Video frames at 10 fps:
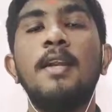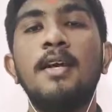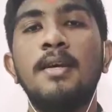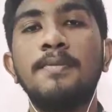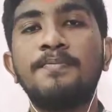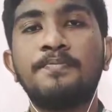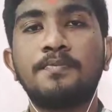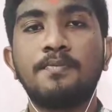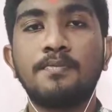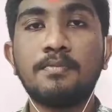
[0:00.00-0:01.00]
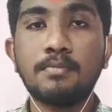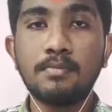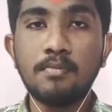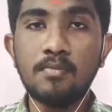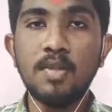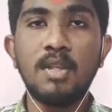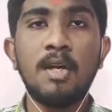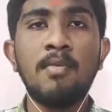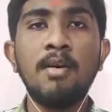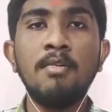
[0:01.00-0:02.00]
அப்படின்னா
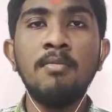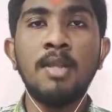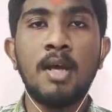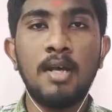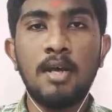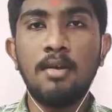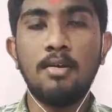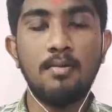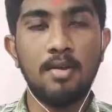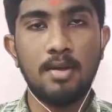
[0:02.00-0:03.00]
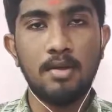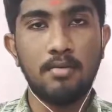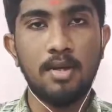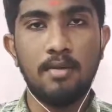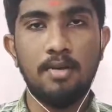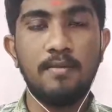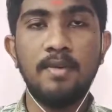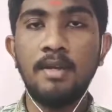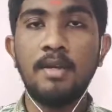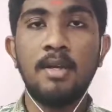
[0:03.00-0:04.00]
நமக்கும் தாயாருக்கும் இருக்கக்கூடிய
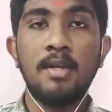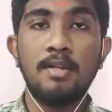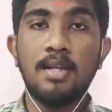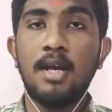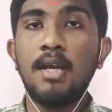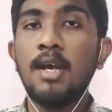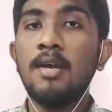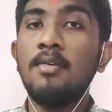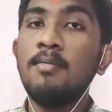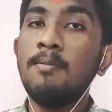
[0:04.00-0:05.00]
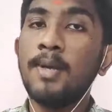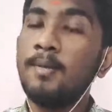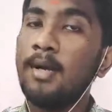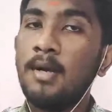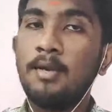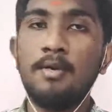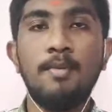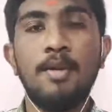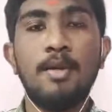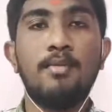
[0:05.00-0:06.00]
உறவு தாயாருக்கும்
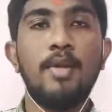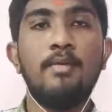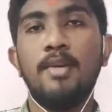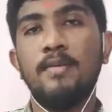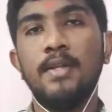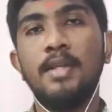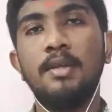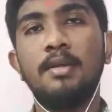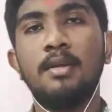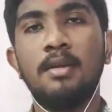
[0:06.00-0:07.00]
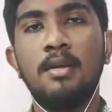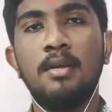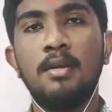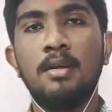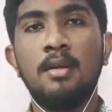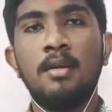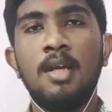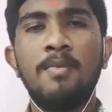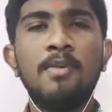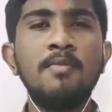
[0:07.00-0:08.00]
பெருமாளுக்கும் இருக்கக்கூடிய உறவு
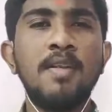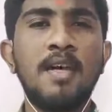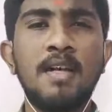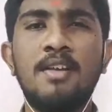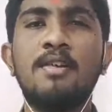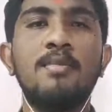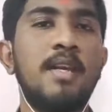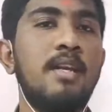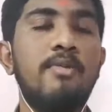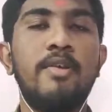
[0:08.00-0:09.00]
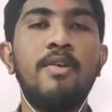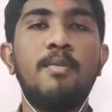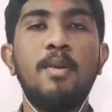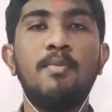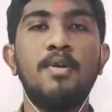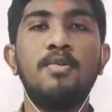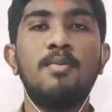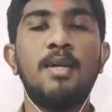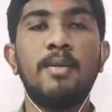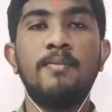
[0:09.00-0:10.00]
நமக்கும் தாயாருக்கும் என்ன உறவு அப்படின்னு
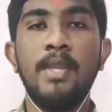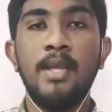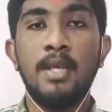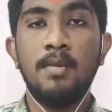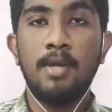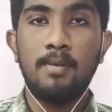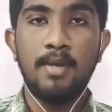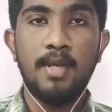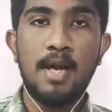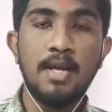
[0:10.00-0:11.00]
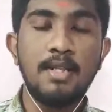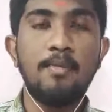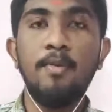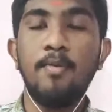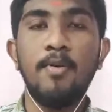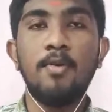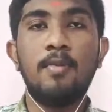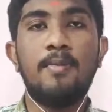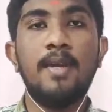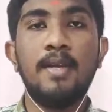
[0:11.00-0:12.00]
பார்த்தோம்னா இப்போ நம்ம ஏதாவது தப்பு
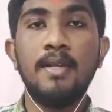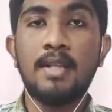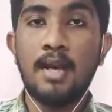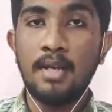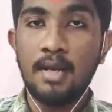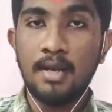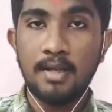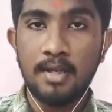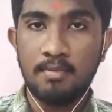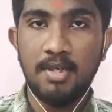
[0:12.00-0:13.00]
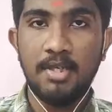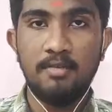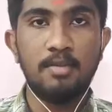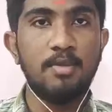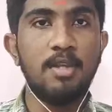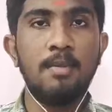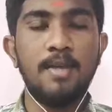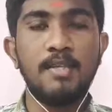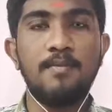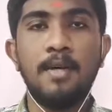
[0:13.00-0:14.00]
பண்ணுறோம் அப்படின்னா தாயார் தான் நம்மக்கிட்ட வந்து முதல்ல
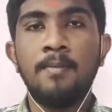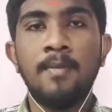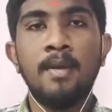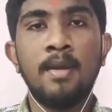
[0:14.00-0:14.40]
பேசுவாள்